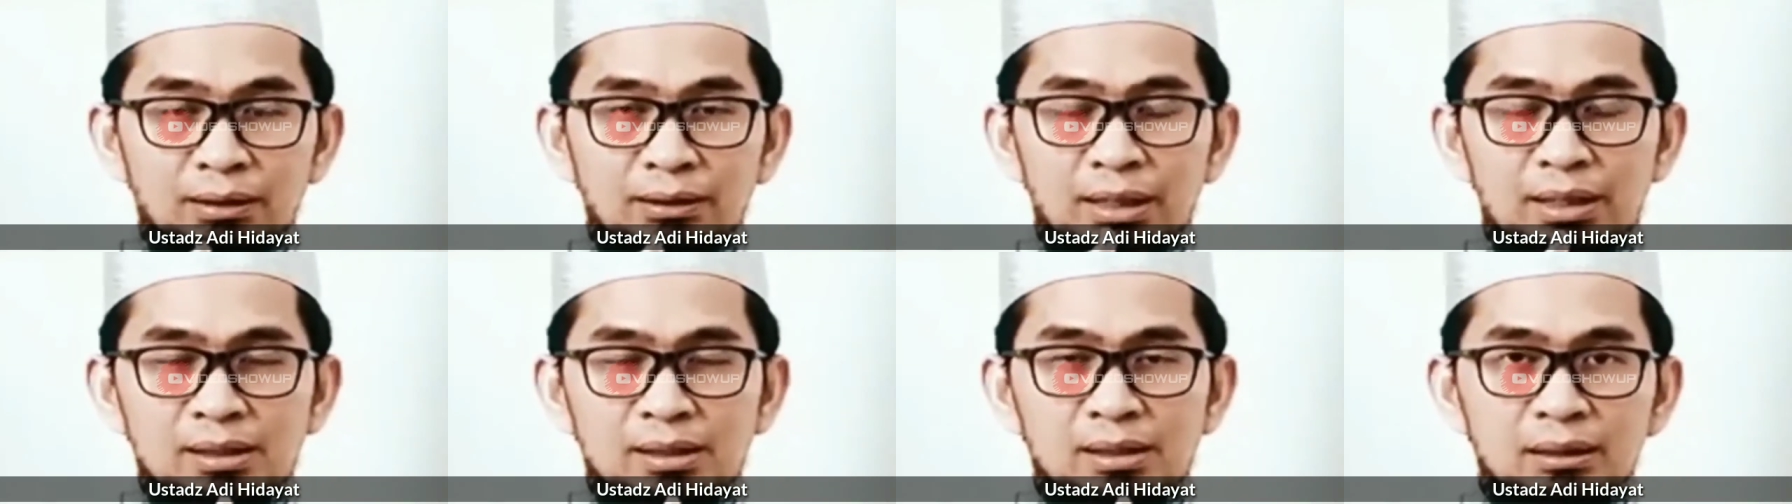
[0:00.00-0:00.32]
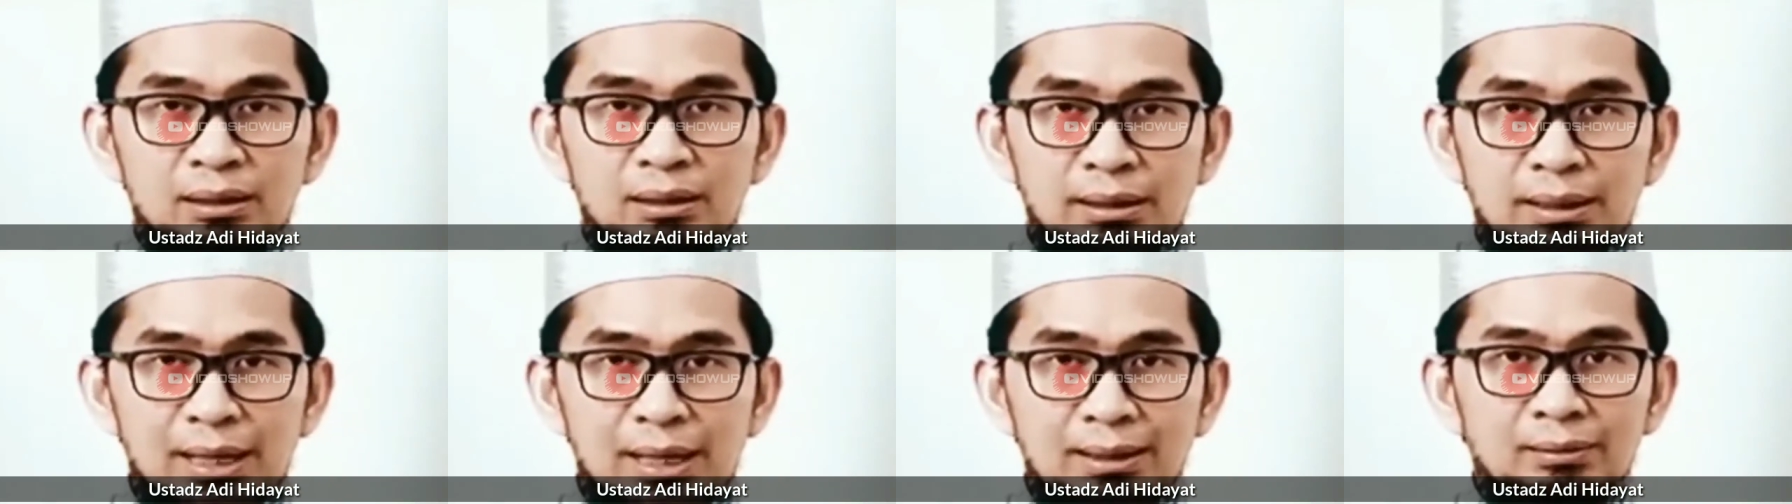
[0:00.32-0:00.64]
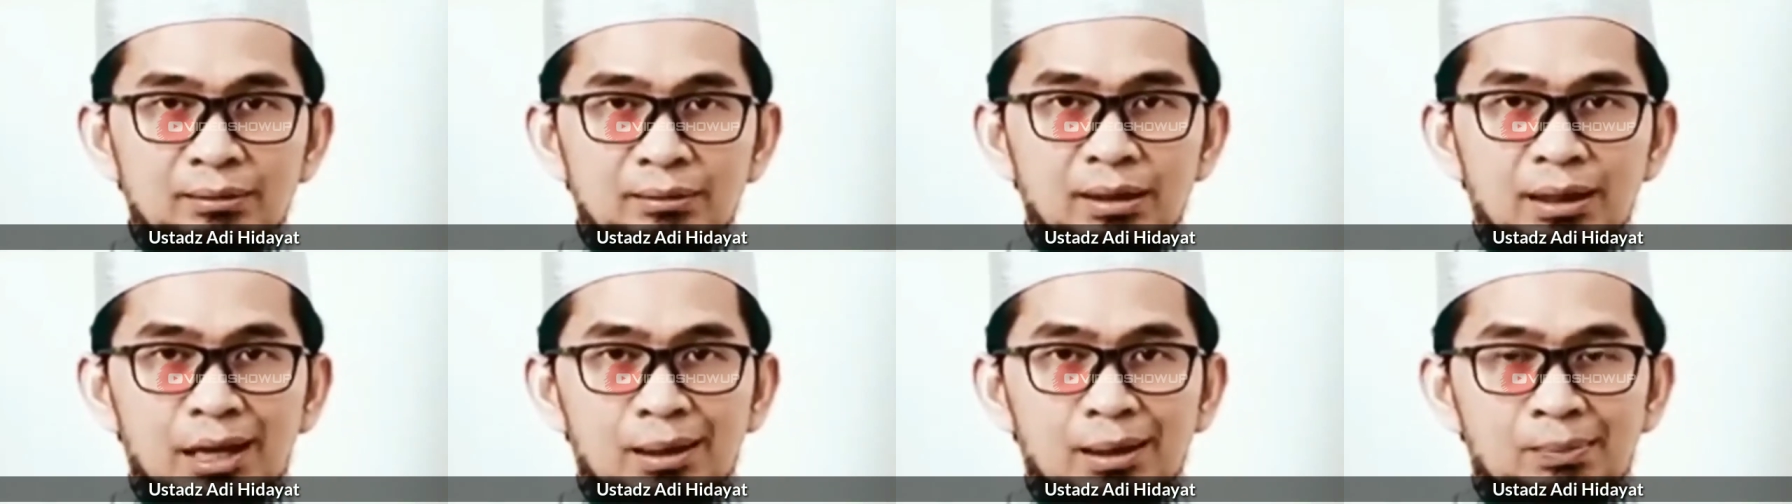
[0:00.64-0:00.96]
Anda ingin
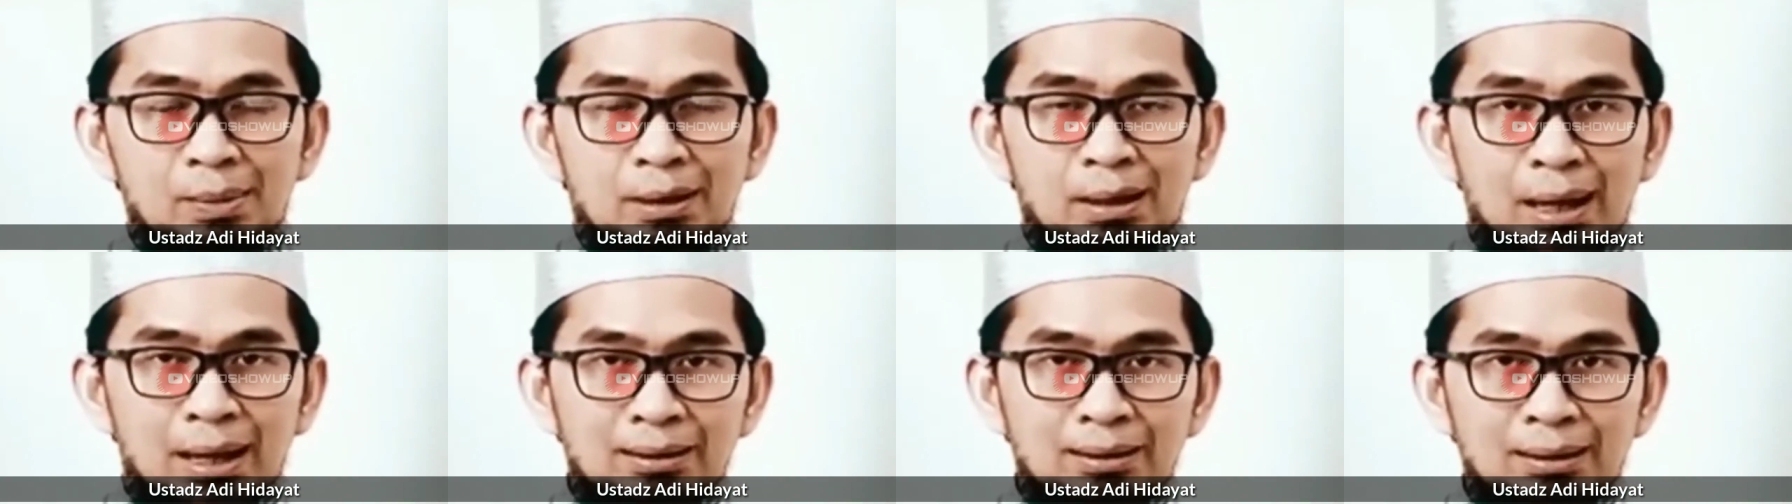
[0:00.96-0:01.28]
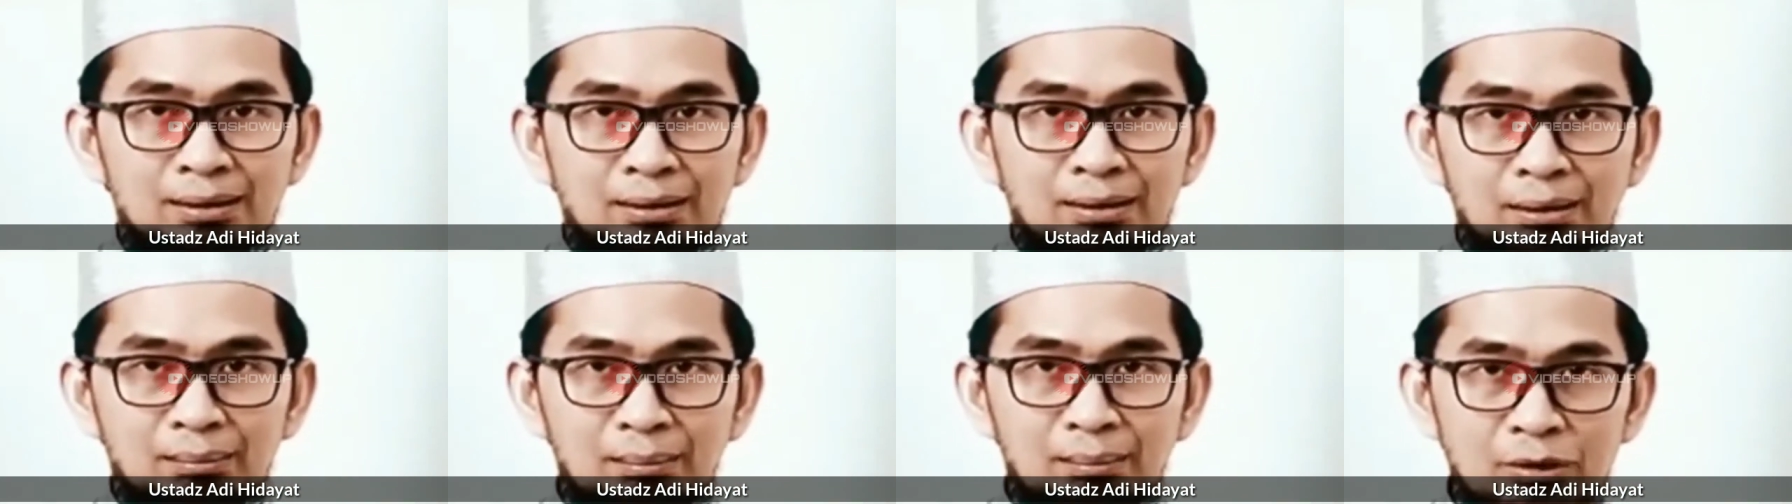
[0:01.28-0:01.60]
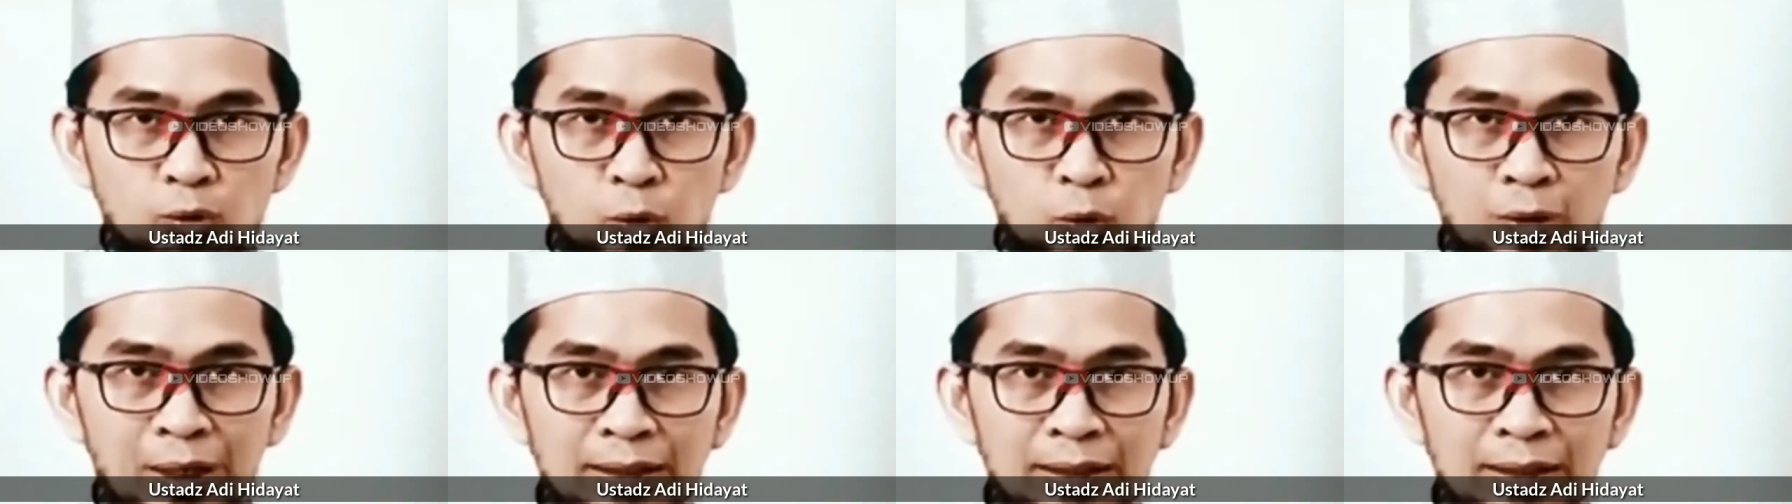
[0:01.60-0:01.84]
lihat apakah Anda termasuk